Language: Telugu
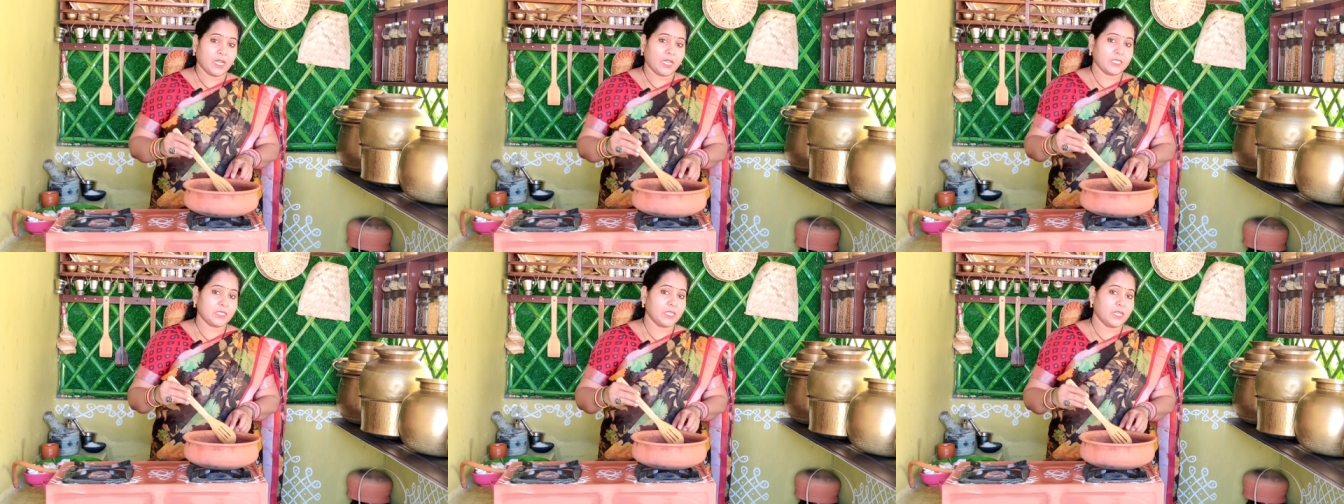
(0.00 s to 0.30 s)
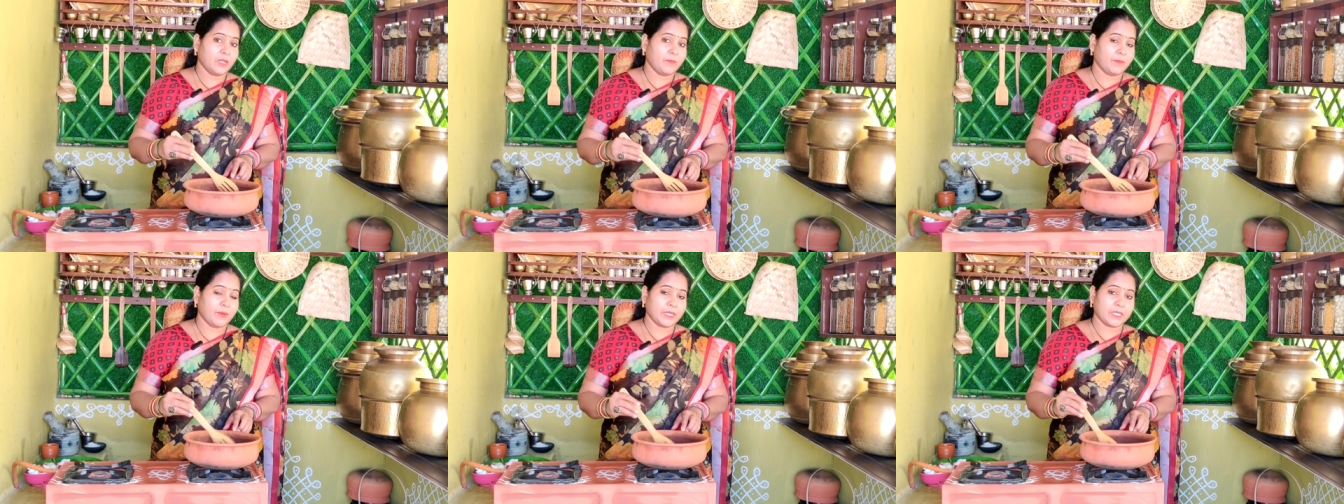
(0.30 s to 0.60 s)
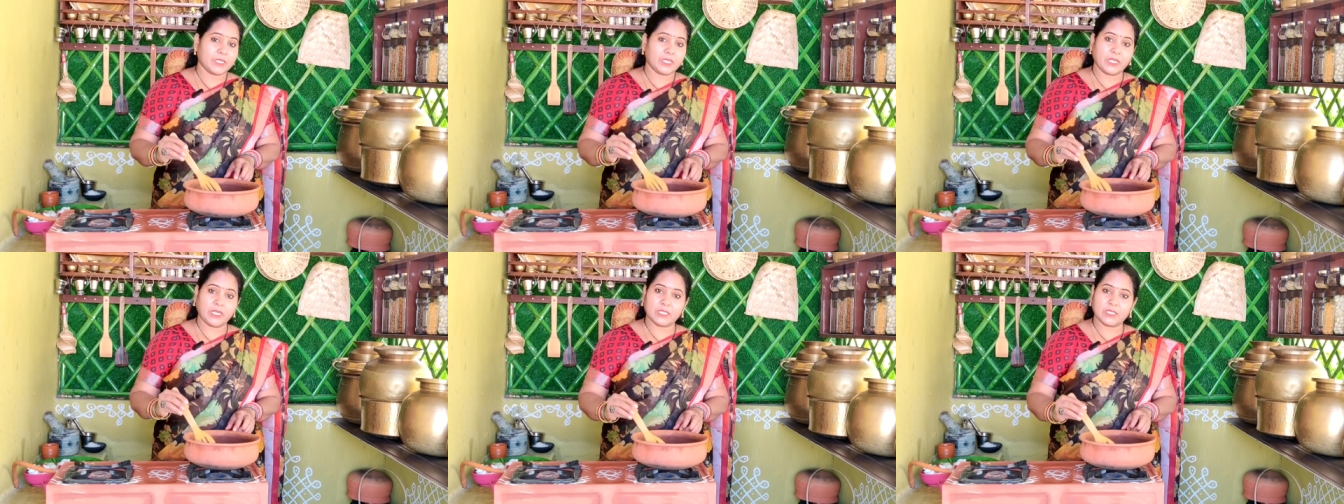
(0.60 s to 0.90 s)
అసలు ఆ
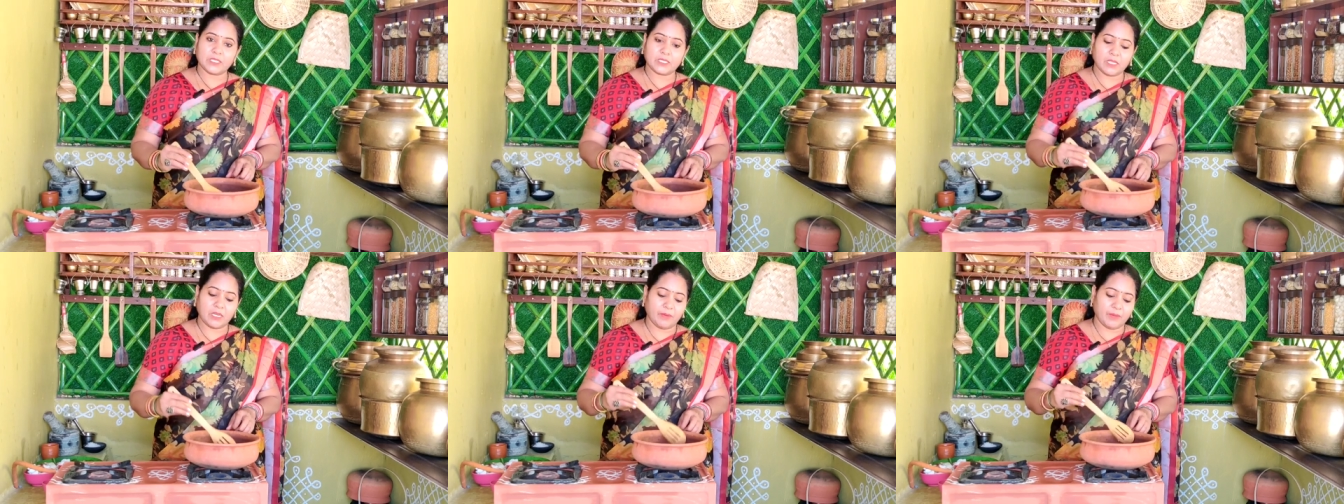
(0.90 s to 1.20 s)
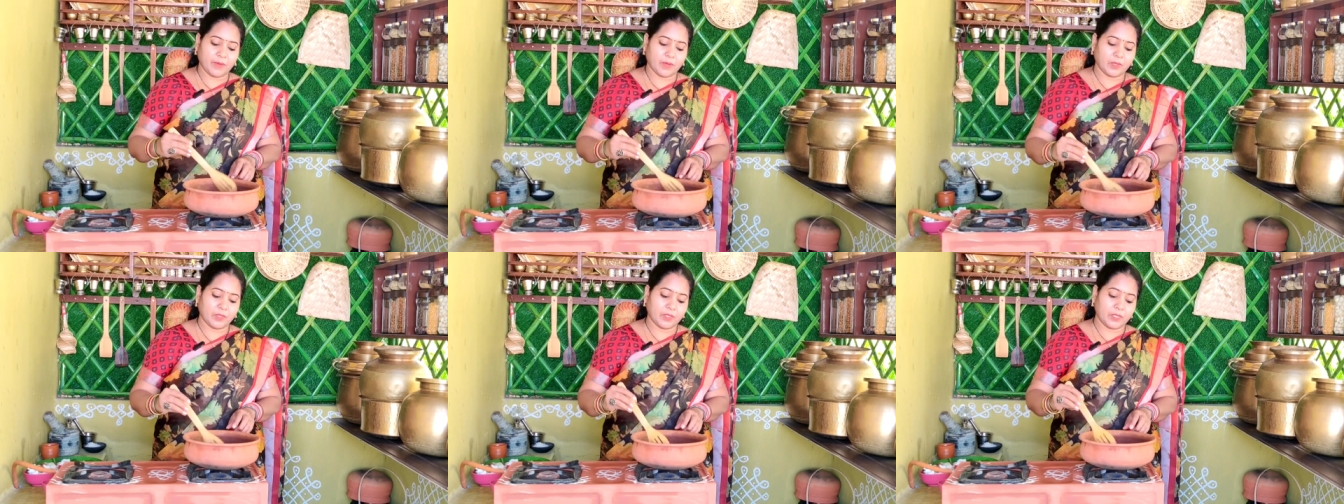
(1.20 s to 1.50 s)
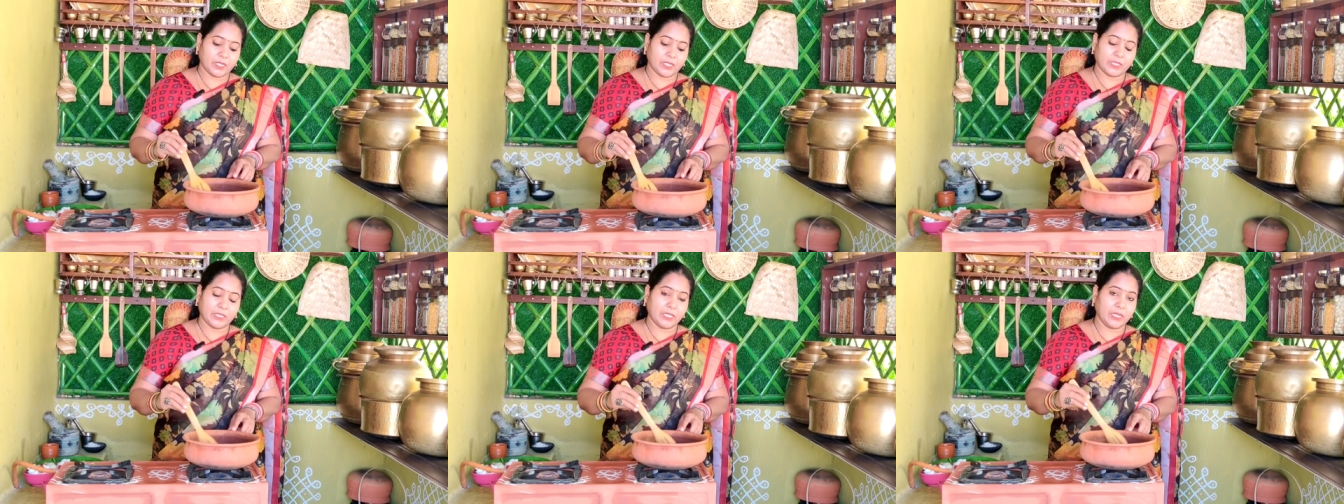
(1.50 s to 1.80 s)
పచ్చడి అస్సలు
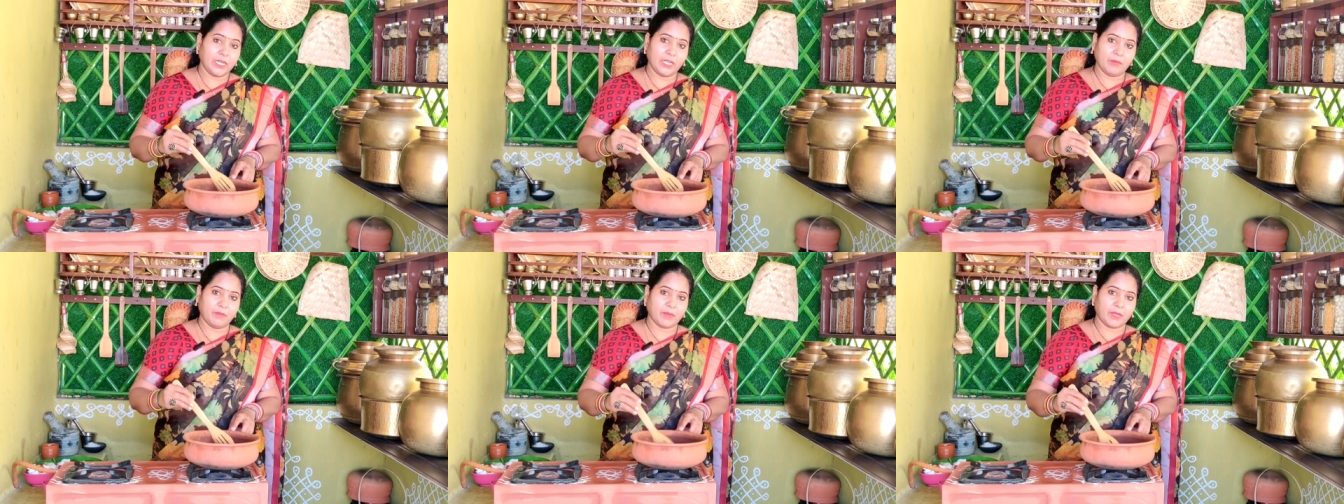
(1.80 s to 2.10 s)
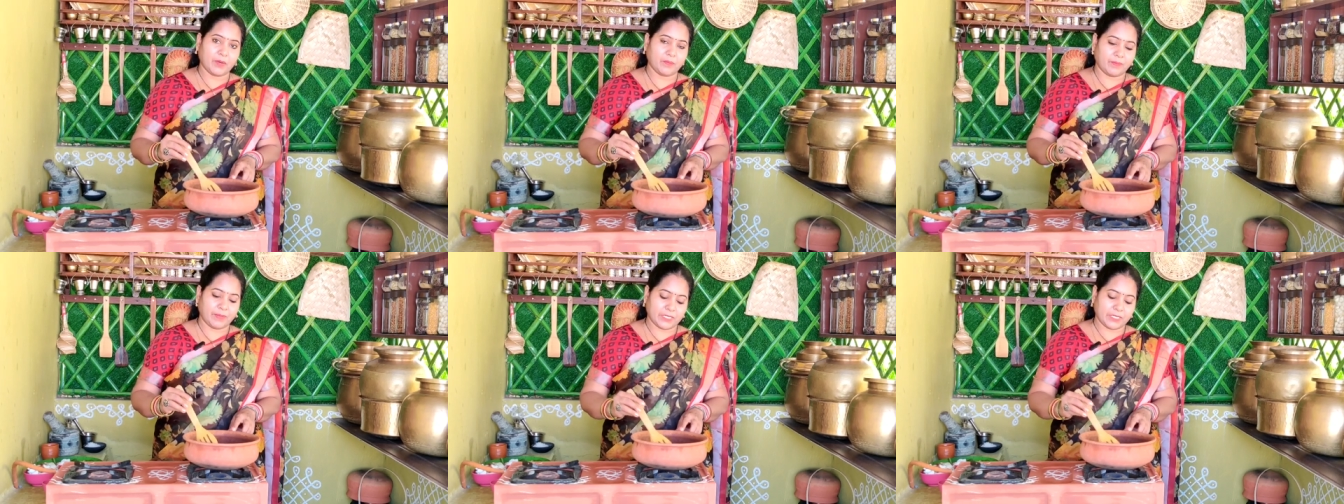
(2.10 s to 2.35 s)
బాగోదండి తినలేము మనం